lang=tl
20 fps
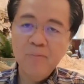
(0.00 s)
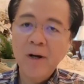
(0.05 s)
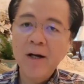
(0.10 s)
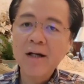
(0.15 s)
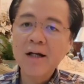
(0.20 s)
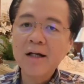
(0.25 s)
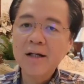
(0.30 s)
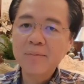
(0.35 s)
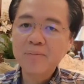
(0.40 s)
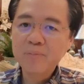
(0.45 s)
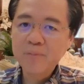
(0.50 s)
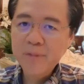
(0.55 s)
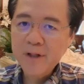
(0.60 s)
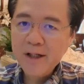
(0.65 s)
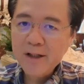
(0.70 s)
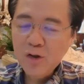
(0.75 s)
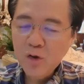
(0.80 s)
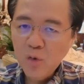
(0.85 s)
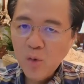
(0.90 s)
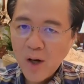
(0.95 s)
Pag
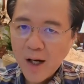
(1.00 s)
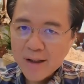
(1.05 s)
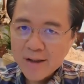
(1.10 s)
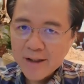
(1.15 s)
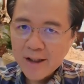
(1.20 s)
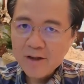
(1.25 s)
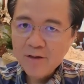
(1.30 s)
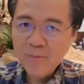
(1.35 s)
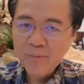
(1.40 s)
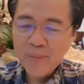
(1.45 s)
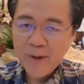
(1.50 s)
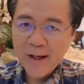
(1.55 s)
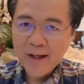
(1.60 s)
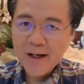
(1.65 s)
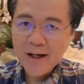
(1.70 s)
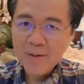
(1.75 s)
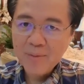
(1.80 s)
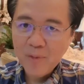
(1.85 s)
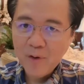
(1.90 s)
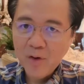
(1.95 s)
kinuha niya yung
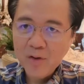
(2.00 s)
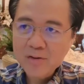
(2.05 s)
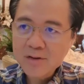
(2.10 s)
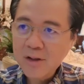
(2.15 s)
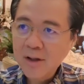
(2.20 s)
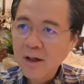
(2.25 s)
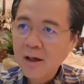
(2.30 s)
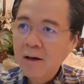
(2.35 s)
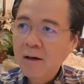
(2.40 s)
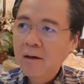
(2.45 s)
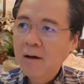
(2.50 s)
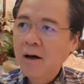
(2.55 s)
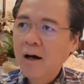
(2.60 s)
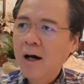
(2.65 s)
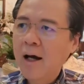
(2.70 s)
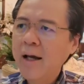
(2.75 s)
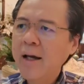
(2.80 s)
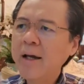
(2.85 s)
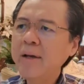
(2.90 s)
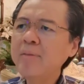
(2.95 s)
pera mo,
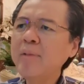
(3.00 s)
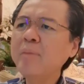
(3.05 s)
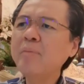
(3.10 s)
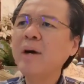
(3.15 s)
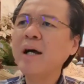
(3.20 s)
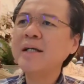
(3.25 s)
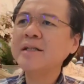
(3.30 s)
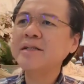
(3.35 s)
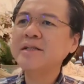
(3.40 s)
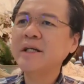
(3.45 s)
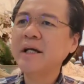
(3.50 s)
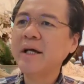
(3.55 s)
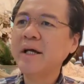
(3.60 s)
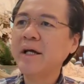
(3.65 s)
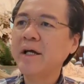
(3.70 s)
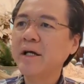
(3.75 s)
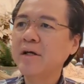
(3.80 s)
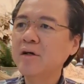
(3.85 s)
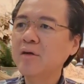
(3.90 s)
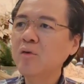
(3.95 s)
eh, mabait siya eh.